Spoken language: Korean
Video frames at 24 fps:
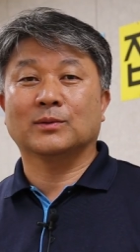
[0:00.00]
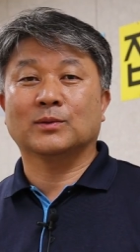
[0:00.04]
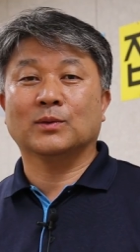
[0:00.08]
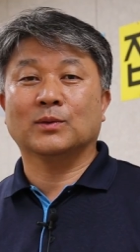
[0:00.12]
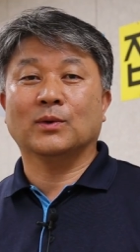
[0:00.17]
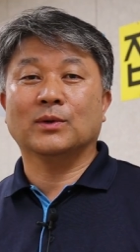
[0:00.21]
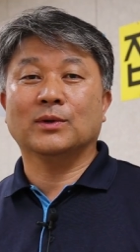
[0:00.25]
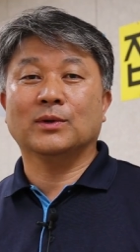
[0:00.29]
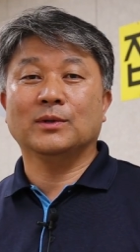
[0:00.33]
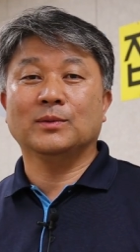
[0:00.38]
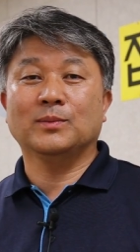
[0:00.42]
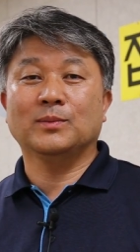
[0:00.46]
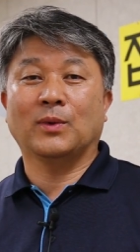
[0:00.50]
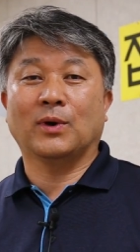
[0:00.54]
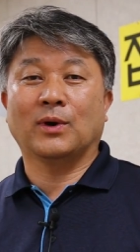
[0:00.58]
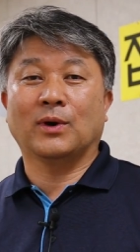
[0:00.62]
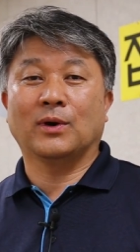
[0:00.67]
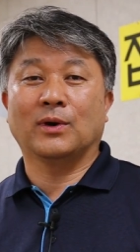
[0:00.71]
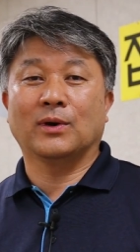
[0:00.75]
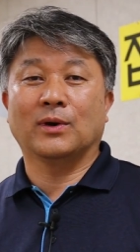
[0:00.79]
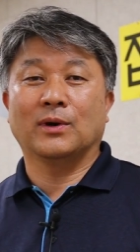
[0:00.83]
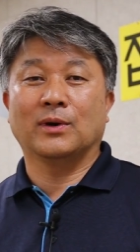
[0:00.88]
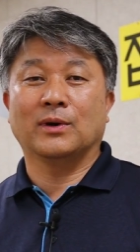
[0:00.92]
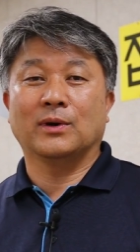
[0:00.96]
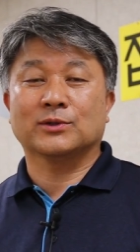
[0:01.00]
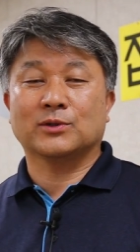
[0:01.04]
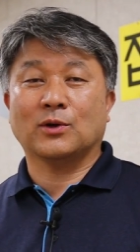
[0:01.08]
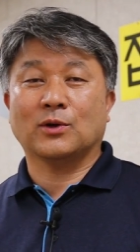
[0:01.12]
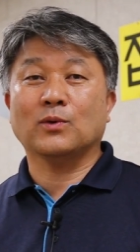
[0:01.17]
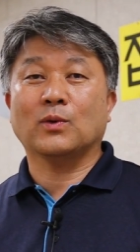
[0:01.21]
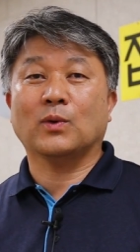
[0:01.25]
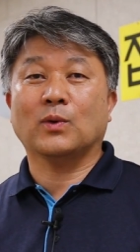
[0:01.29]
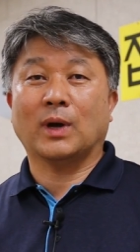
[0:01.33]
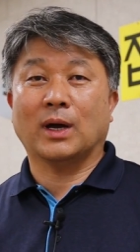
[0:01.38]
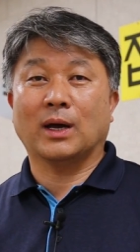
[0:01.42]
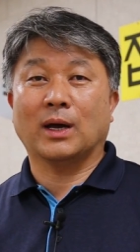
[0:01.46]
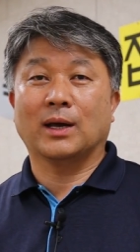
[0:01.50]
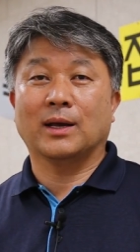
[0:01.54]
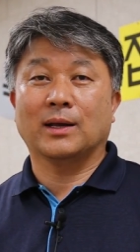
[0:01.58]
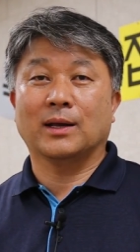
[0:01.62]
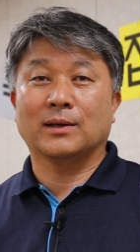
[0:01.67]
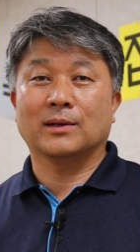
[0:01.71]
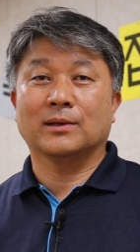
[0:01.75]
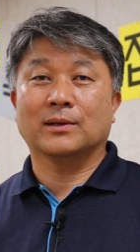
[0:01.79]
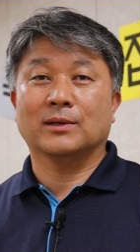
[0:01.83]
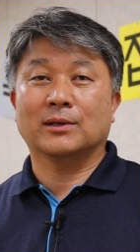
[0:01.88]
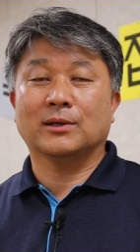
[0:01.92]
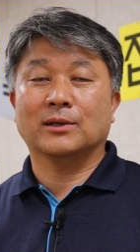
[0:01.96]
또는 뭐 성과
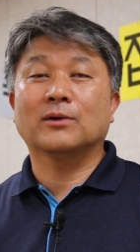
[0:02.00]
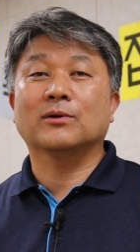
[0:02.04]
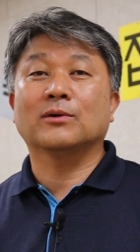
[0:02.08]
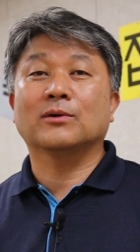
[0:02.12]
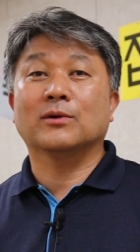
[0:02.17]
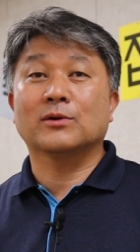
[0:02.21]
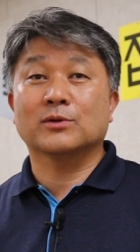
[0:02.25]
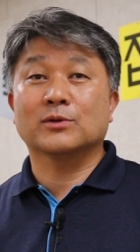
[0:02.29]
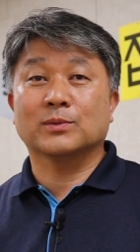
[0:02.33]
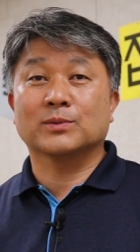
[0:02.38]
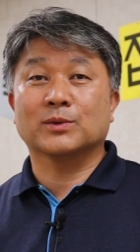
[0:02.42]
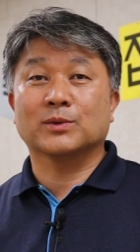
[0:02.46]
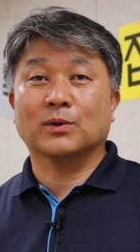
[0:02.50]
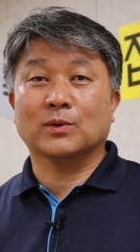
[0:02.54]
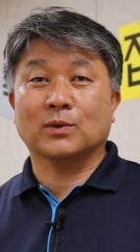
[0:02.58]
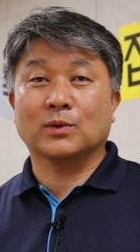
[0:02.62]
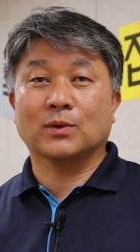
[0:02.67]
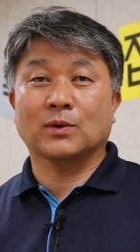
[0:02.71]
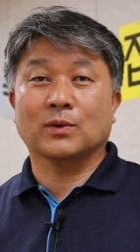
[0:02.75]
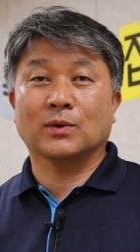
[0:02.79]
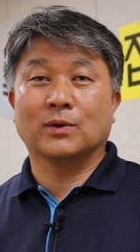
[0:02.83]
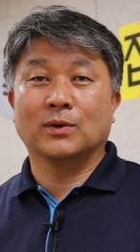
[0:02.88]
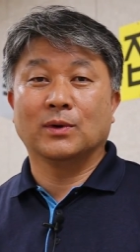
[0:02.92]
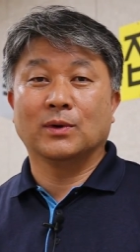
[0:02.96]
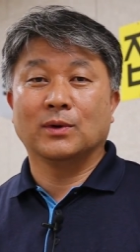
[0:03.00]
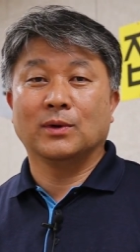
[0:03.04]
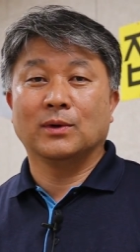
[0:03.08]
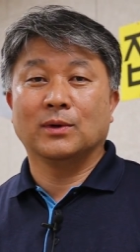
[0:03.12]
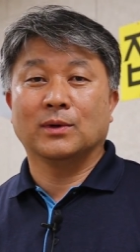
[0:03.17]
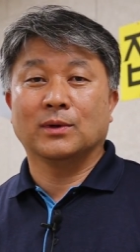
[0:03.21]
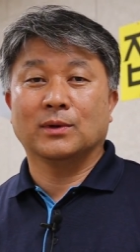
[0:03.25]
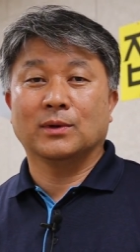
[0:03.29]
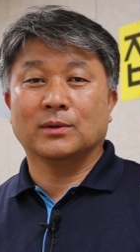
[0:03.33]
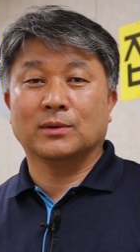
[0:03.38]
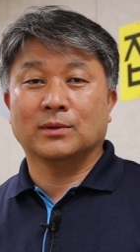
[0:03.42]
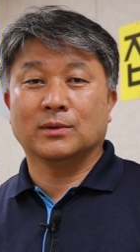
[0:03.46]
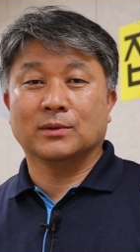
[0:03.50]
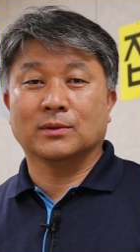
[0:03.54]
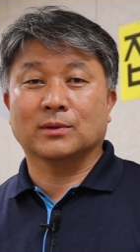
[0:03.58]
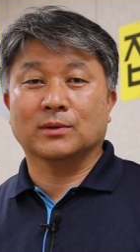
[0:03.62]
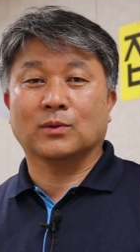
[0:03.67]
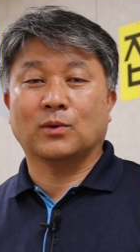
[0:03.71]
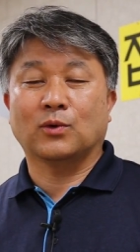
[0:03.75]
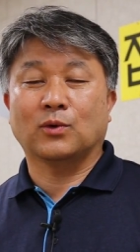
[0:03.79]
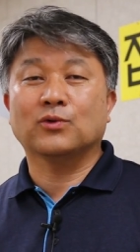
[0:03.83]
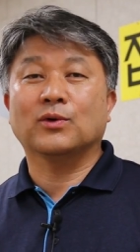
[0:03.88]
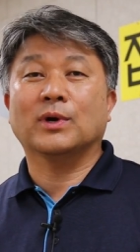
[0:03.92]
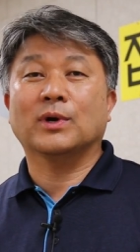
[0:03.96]
이런 걸 좀 서로 어,
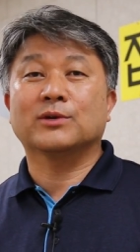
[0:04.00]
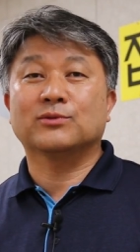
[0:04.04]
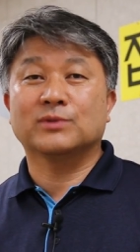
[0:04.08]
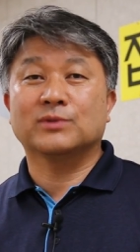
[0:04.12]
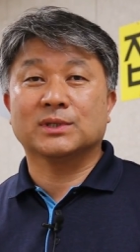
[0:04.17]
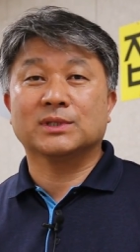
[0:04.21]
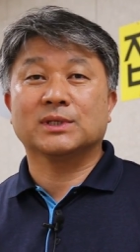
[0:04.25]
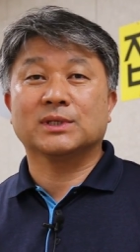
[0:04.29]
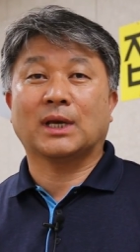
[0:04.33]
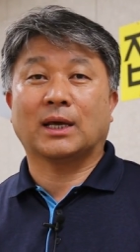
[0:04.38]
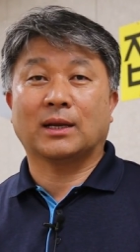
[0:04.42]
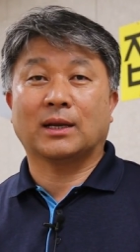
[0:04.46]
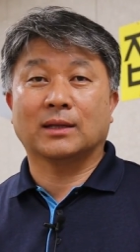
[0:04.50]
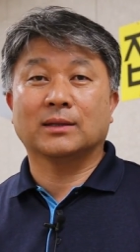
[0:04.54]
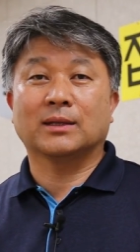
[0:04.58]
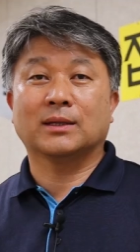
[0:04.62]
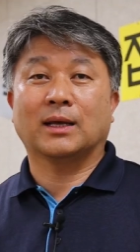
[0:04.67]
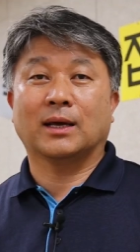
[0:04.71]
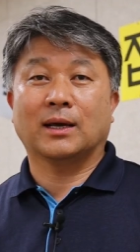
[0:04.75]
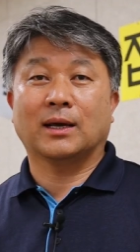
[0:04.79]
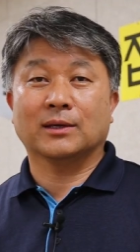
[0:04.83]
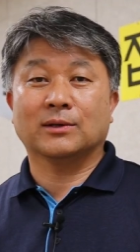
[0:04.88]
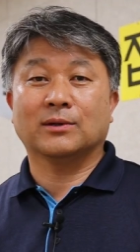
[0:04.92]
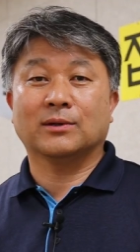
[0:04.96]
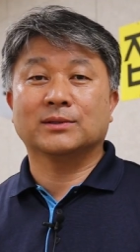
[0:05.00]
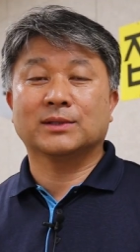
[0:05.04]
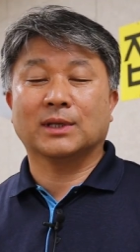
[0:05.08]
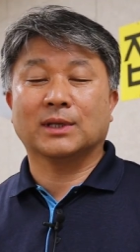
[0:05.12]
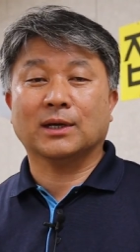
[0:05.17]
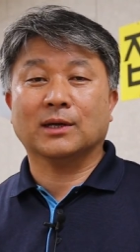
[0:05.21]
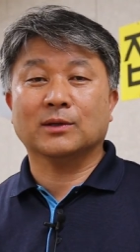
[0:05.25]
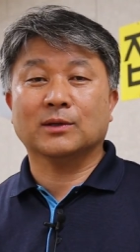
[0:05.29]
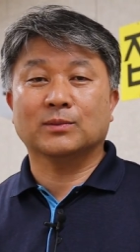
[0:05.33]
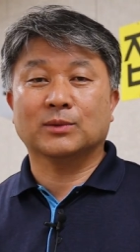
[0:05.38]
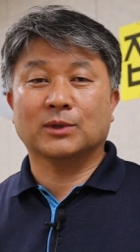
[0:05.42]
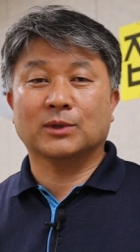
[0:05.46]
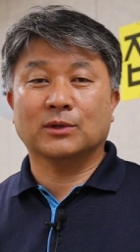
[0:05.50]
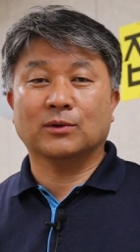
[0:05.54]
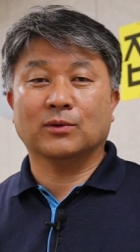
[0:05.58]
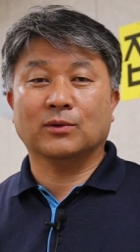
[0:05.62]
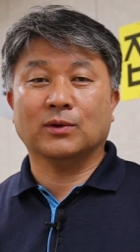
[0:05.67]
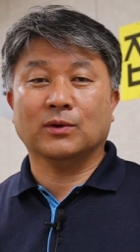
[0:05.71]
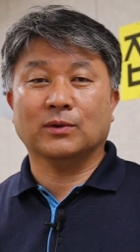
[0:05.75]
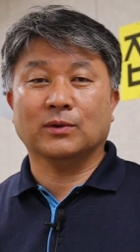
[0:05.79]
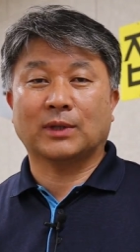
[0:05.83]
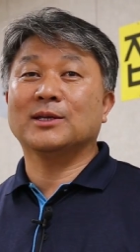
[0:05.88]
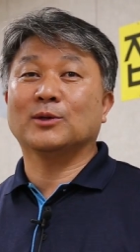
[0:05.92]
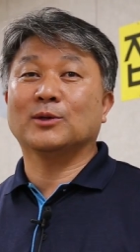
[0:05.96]
공유할 수 있지 않았나 이런 생각이 좀 들고요.